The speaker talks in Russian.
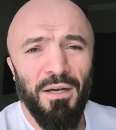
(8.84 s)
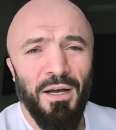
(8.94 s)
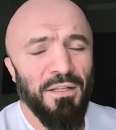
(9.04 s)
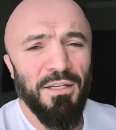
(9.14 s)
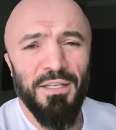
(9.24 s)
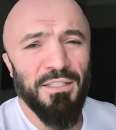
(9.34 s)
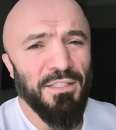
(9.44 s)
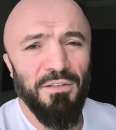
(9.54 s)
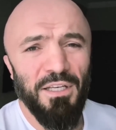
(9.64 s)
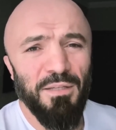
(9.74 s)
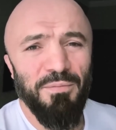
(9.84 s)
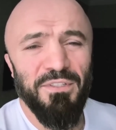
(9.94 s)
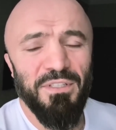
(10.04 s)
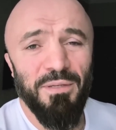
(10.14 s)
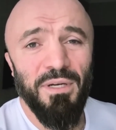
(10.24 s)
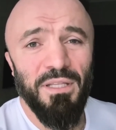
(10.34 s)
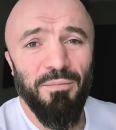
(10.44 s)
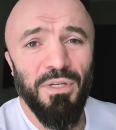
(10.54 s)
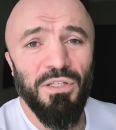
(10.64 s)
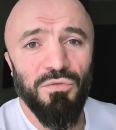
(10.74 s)
Аллах не оставляет без
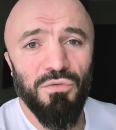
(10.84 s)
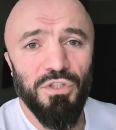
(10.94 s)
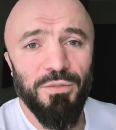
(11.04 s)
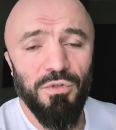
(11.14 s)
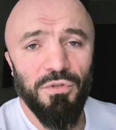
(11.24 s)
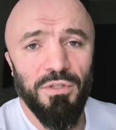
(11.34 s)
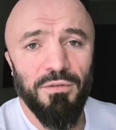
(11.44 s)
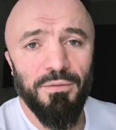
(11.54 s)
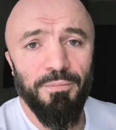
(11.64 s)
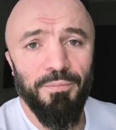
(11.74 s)
внимания молитву ущемленного.